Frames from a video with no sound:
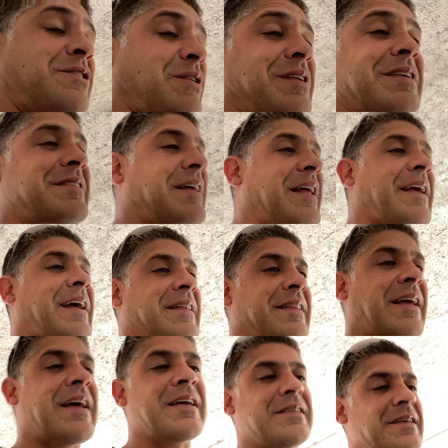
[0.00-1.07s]
señoras están
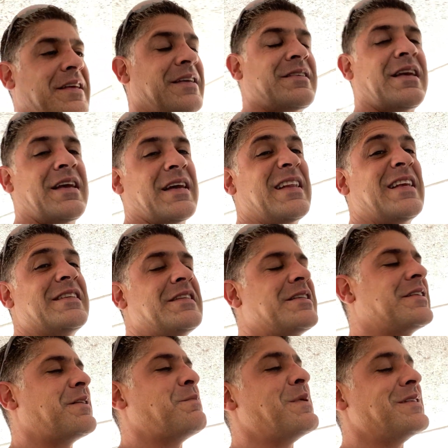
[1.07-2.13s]
encantadas, ellas, ellas les
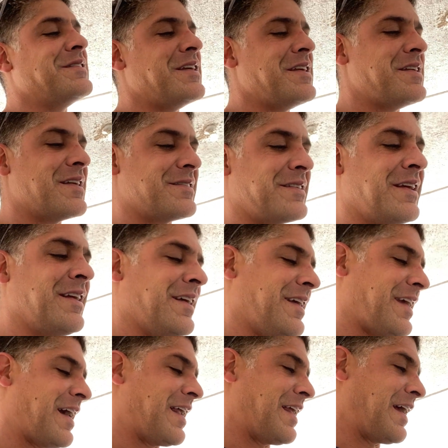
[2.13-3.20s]
dicen mis niñas,
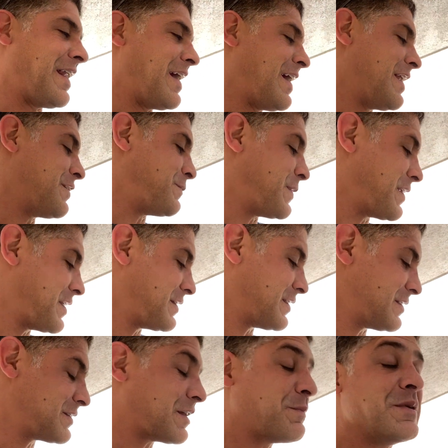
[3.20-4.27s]
a, las
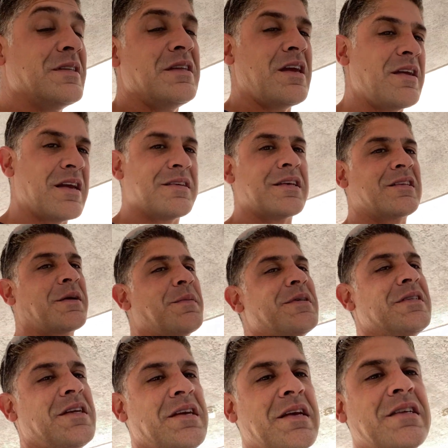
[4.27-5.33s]
perritas, es que mis niñas, y es que
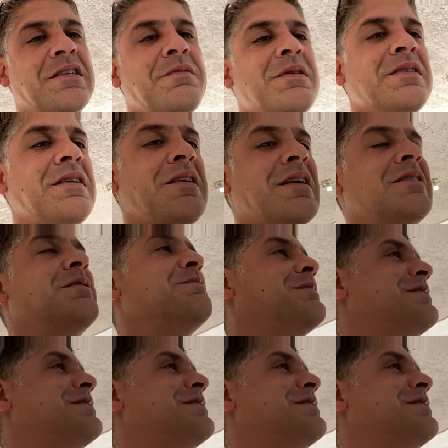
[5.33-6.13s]
mis niñas, y mis niñas, y